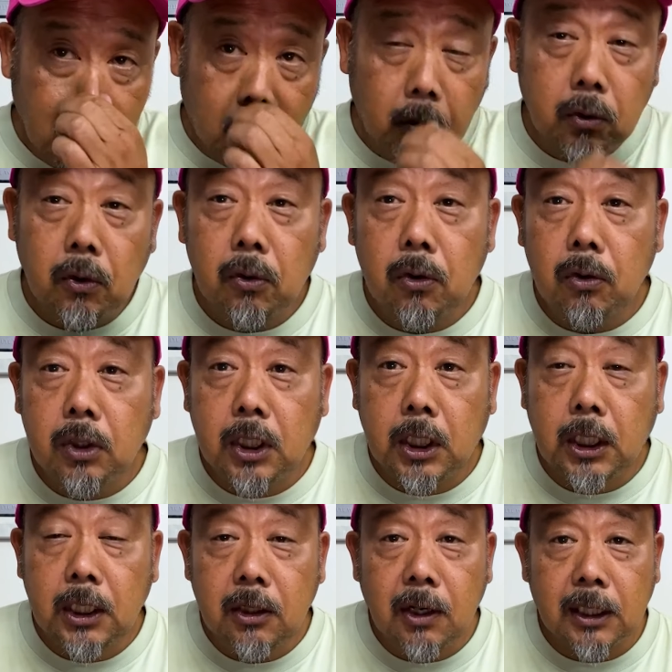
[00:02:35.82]
驚
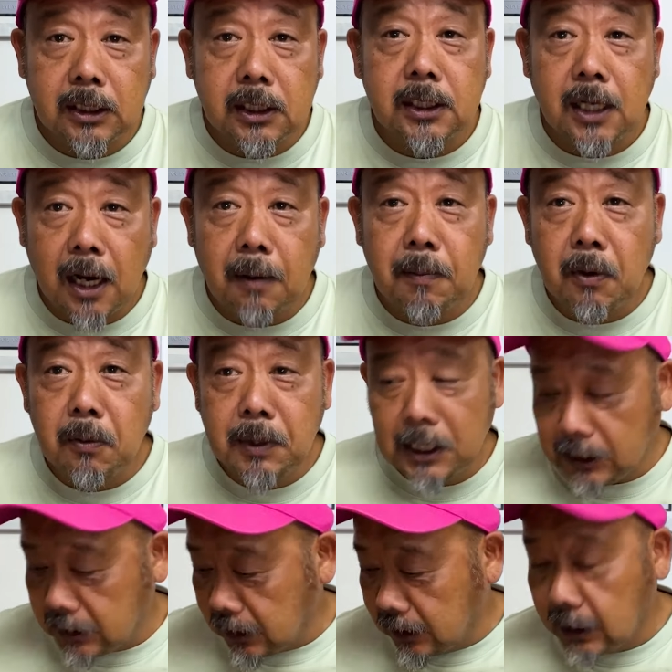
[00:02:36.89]
きの暑さ。もう
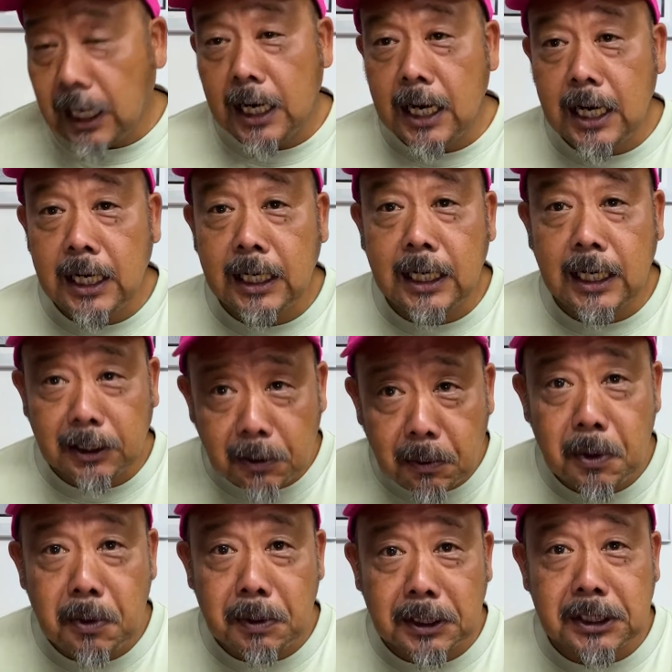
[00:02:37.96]
皆さん大変かと
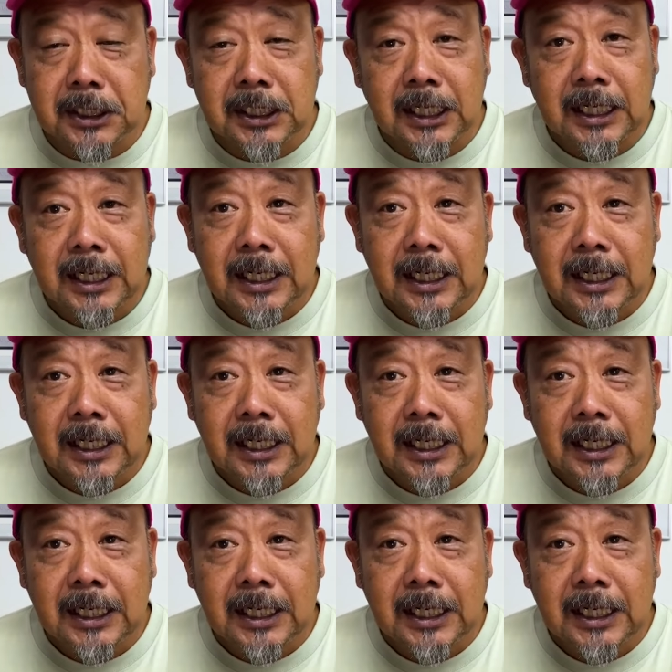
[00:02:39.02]
思います。